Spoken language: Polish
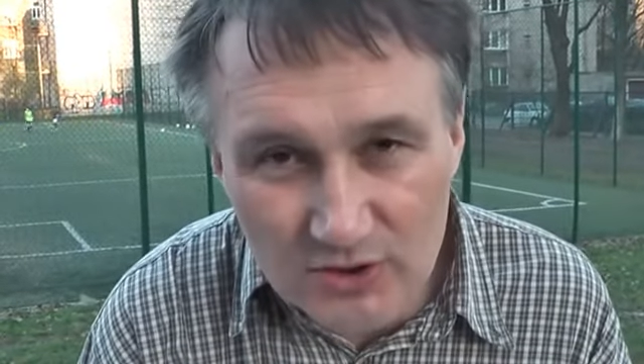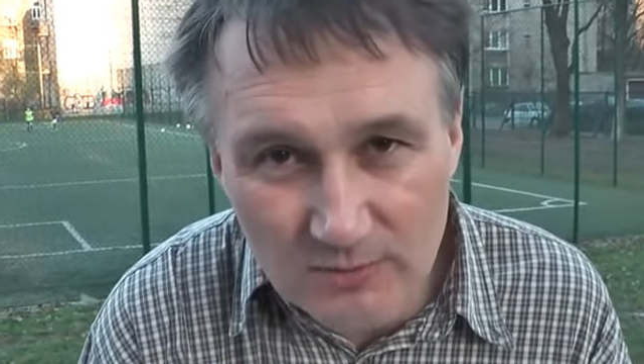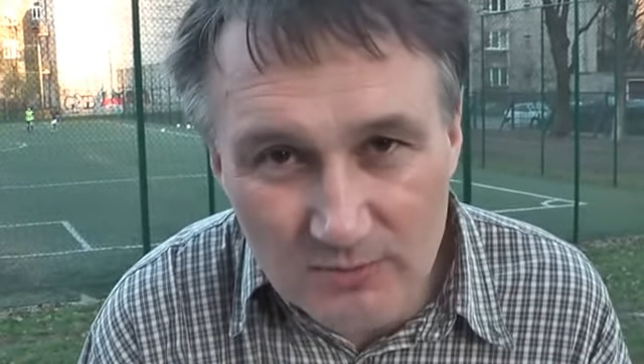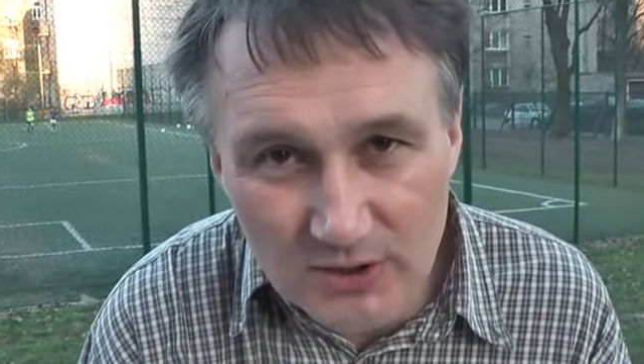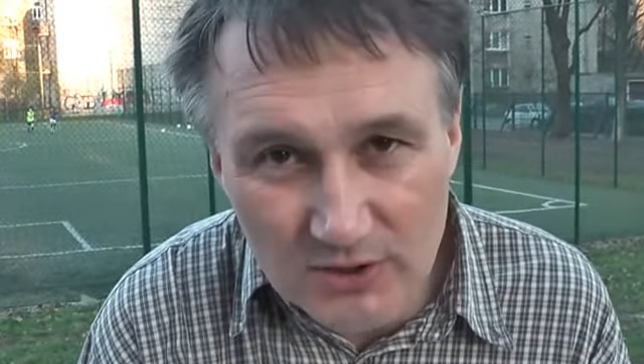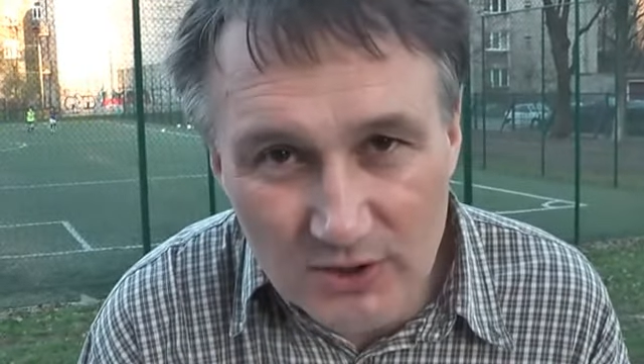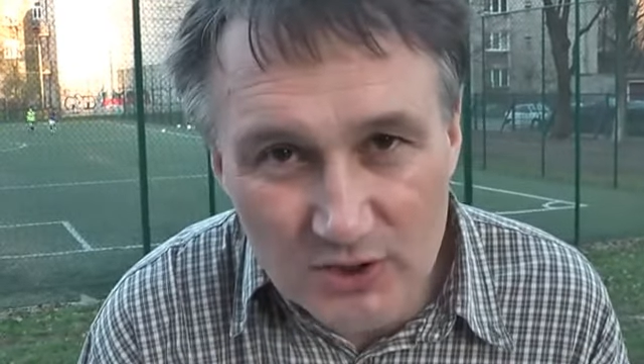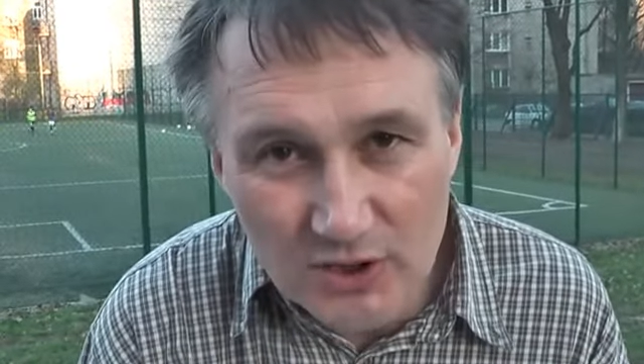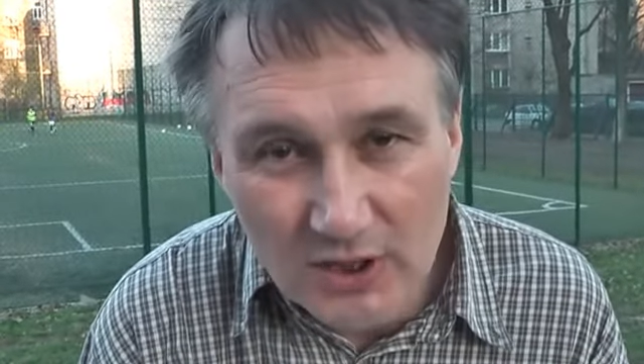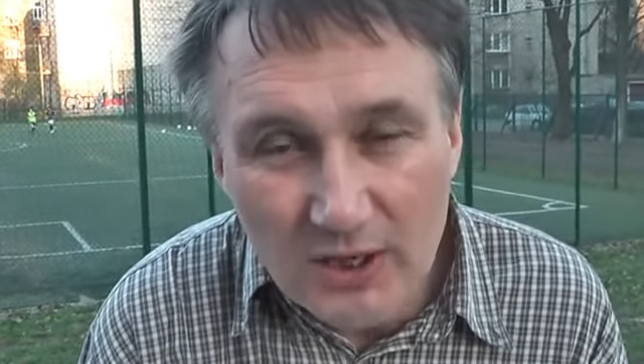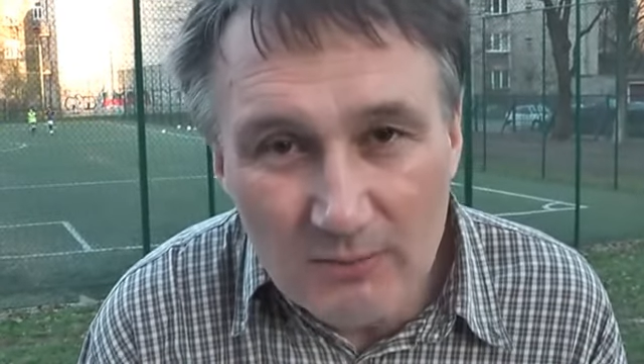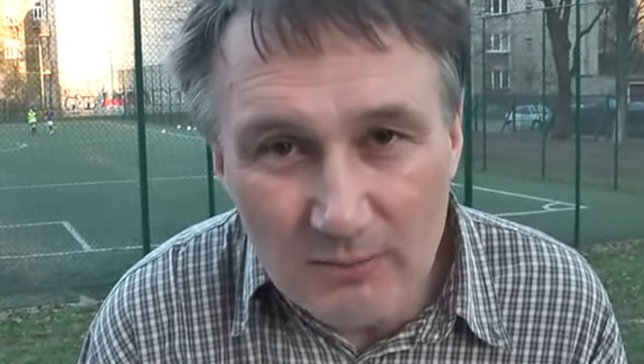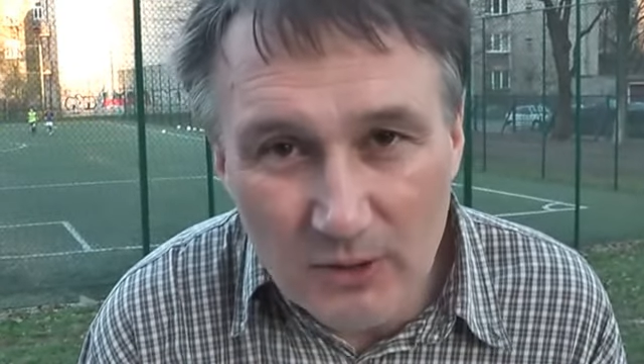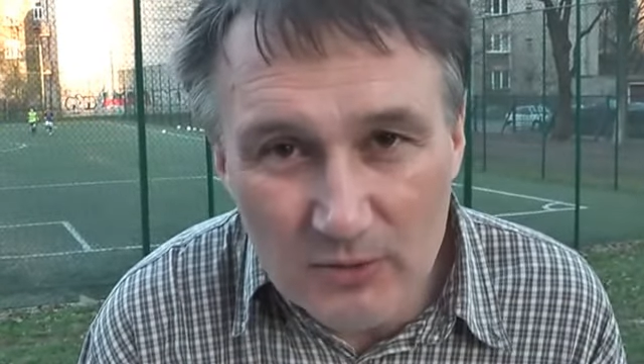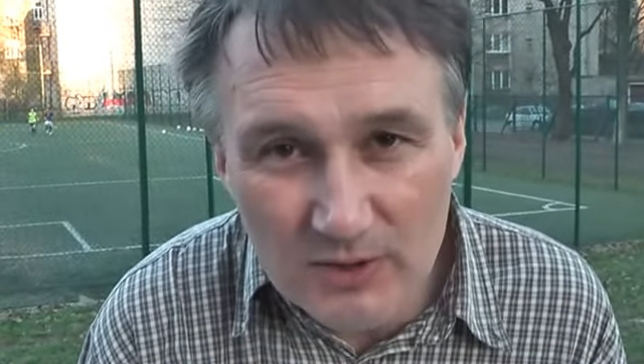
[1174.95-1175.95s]
że przecież
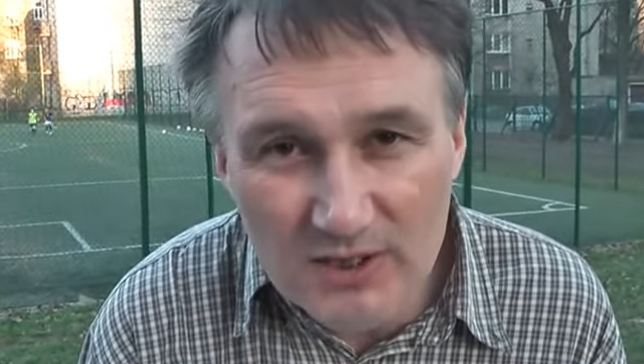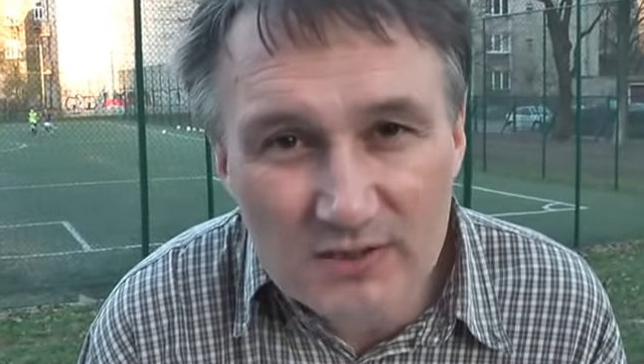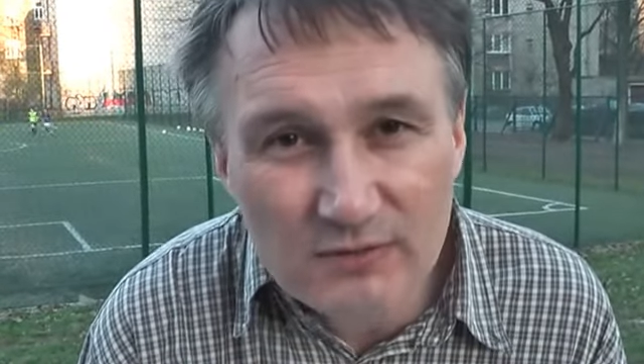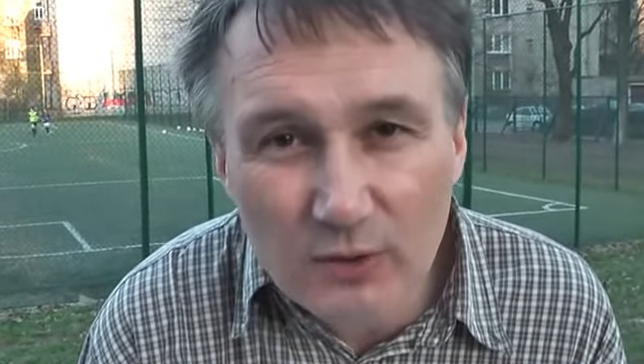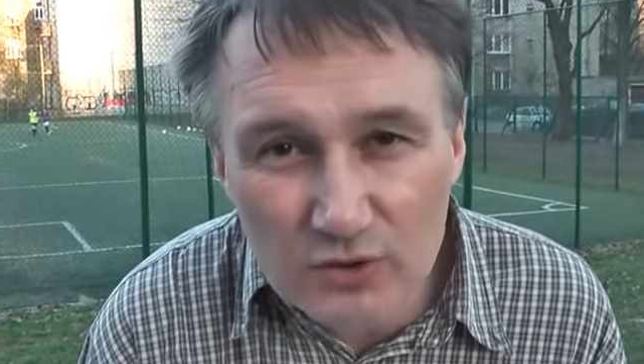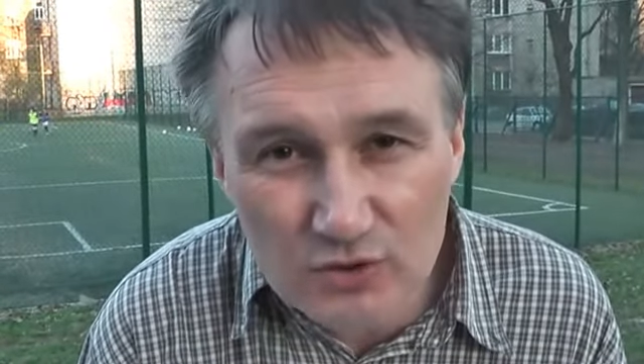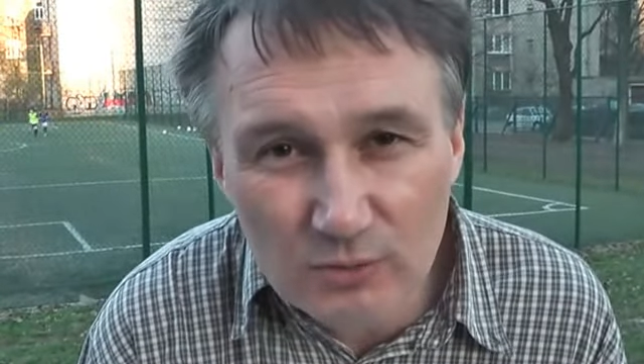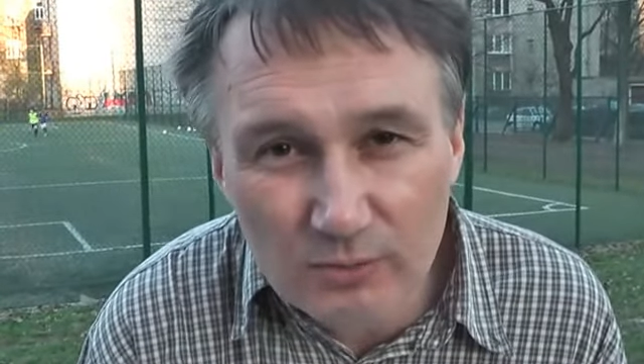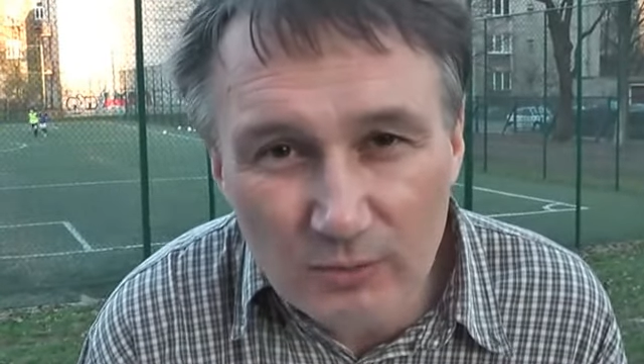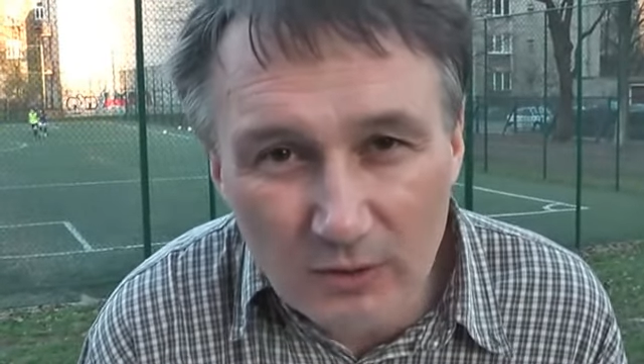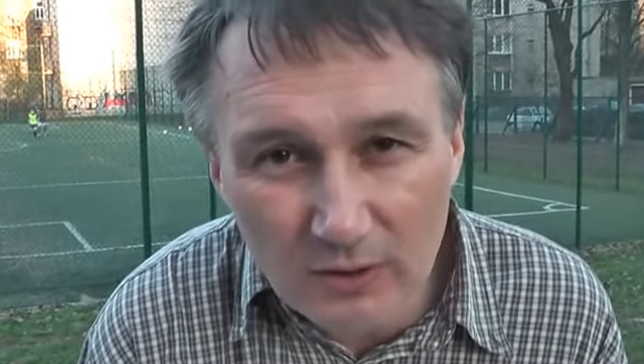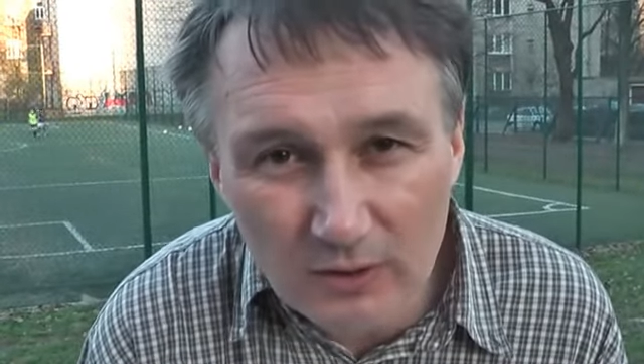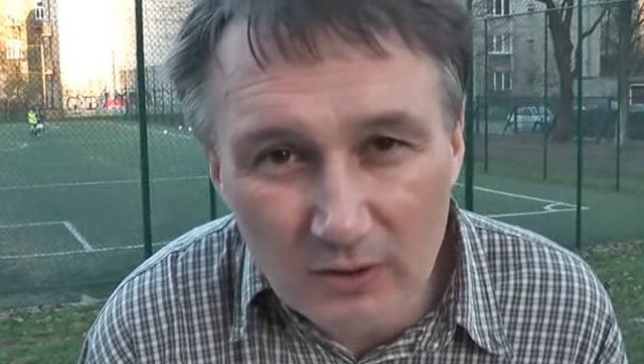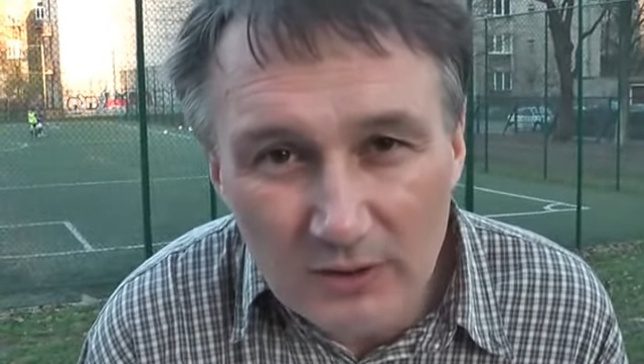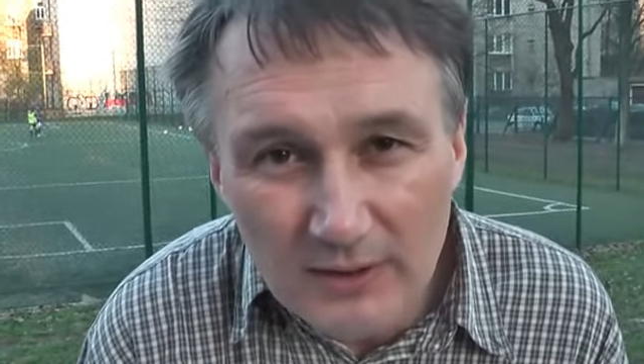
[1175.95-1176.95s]
małżeństwo osób
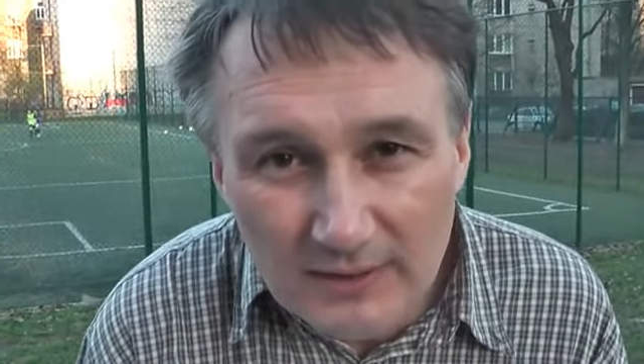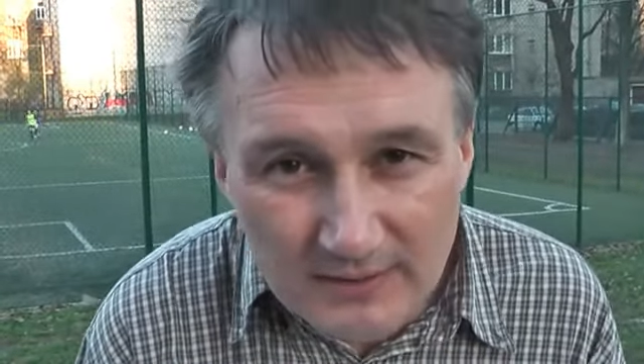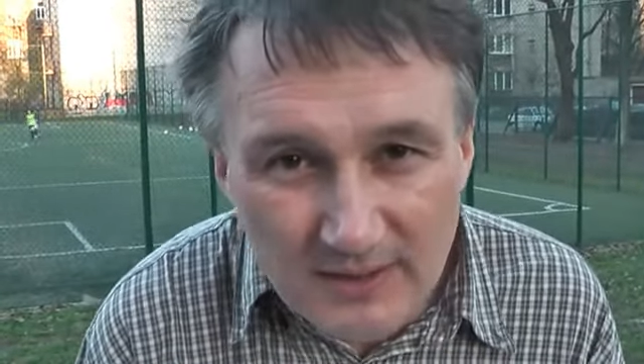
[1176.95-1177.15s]
o